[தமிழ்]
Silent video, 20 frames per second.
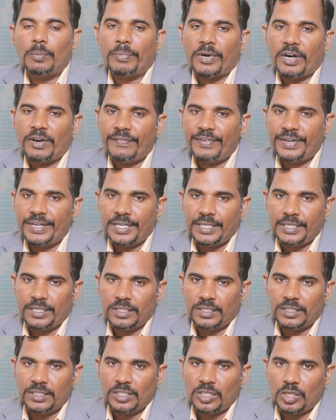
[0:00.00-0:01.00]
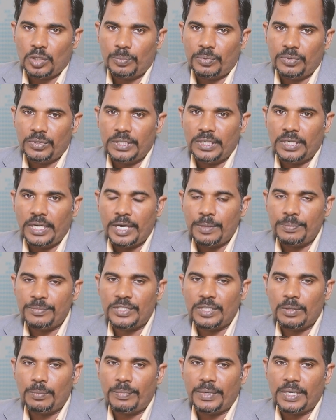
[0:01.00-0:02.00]
ப்ராஃபிட் ஆகிருக்கு அப்போது இது
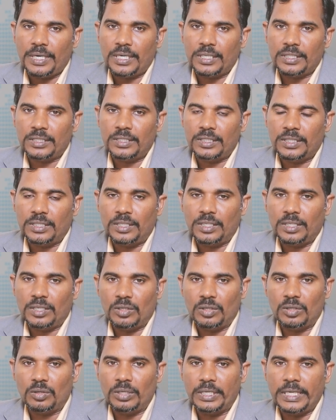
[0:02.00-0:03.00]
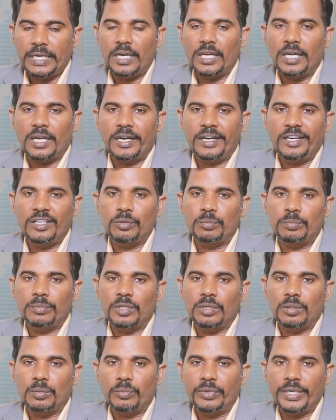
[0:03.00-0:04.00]
லம்சம் பண்ணுறது எல்லாராலையும்
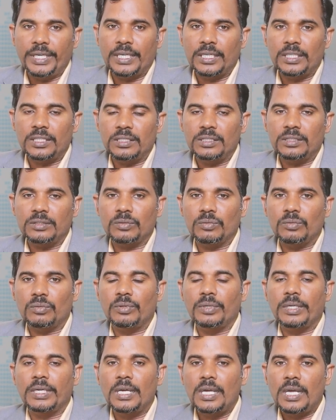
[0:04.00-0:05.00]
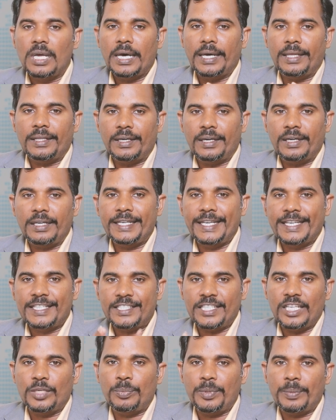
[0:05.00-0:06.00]
முடியாது ஸோ அதனால்
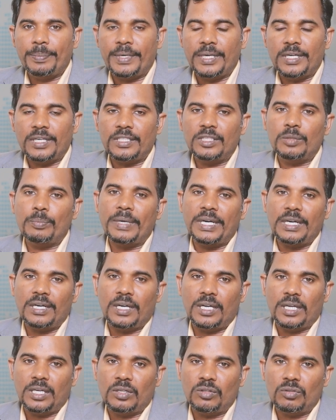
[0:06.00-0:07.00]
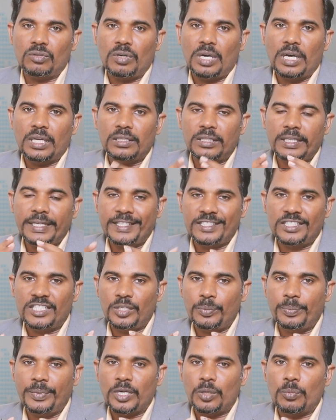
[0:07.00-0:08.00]
எஸ்ஐபி பண்ணுறது பெட்டராக இருக்கும் அந்த
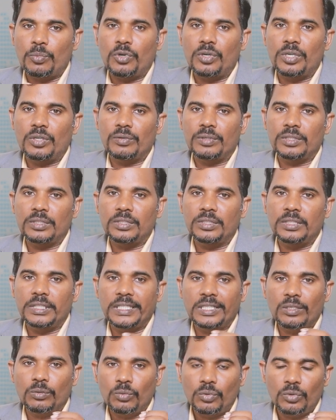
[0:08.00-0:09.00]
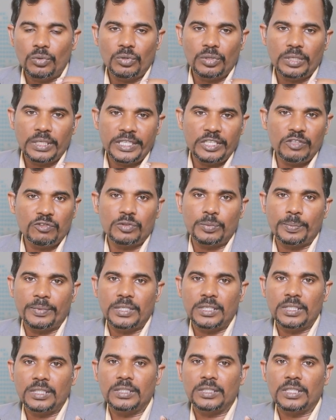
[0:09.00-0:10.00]
எஸ்ஐபி அமௌண்ட்டு வந்து நீங்கள் உங்களுக்கு
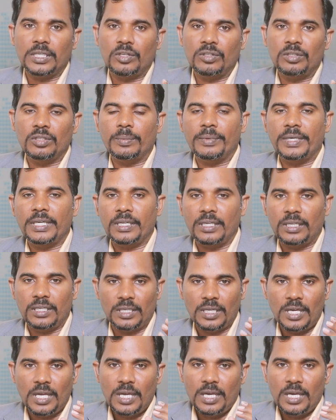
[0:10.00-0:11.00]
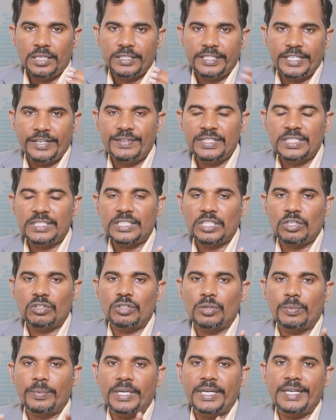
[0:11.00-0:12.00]
இன்வெஸ்ட்மெண்ட்டுக்கு தகுந்த மாதிரி சேவிங்ஸ்
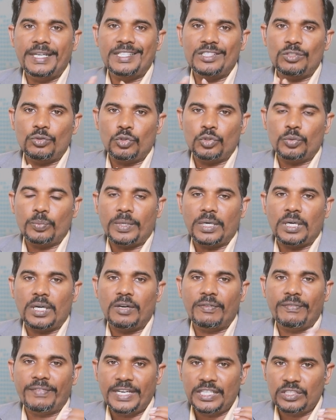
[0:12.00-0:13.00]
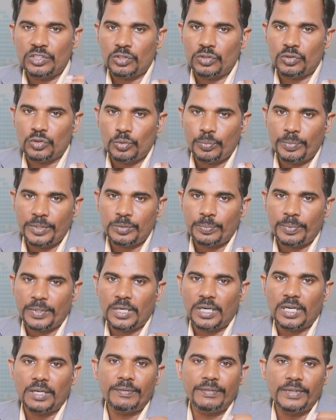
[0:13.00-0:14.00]
தகுந்த மாதிரி நீங்கள் சூஸ் பண்ணலாம் ஃபைவ் தௌசண்ட் ருபீஸ்
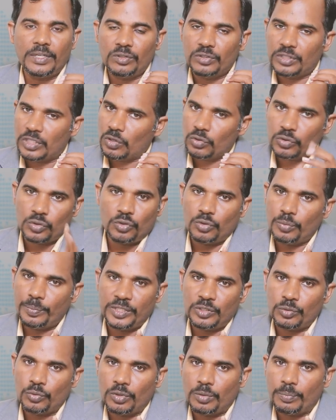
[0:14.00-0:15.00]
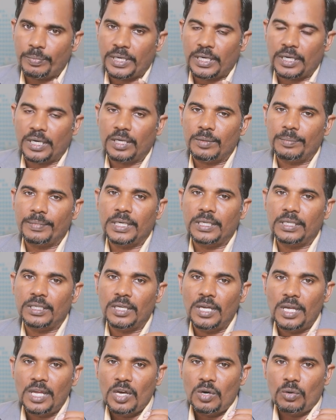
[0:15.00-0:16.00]
பண்ணலாம் வெறும் தௌசண்ட் ருபீஸ் கூட பண்ணலாம் பட்
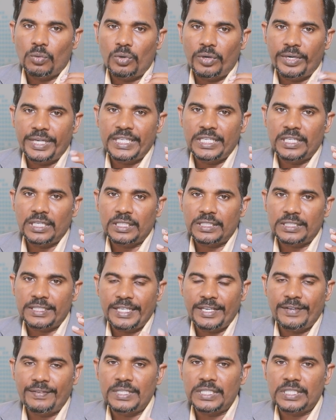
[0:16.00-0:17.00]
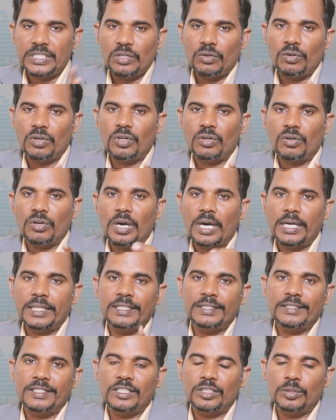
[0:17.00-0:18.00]
உங்களுடைய சேவிங்ஸ் எவ்வளோ இருக்கோ
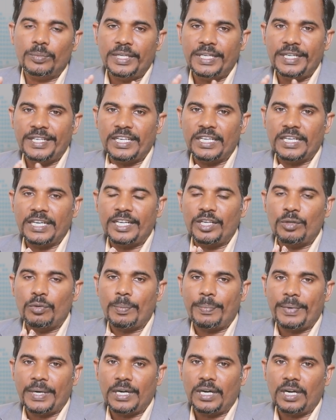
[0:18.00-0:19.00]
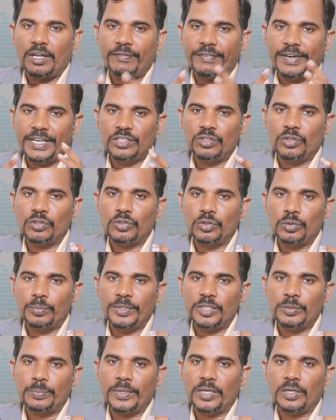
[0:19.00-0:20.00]
அதுக்கு தகுந்த மாதிரி நீங்கள் கண்டிப்பாக பண்ணலாம் ஃபைவ் தௌசண்ட்
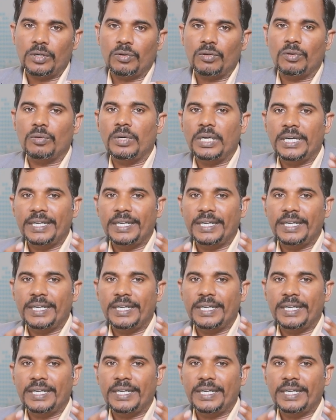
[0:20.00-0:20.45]
ருபீஸ் பண்ணுறோம்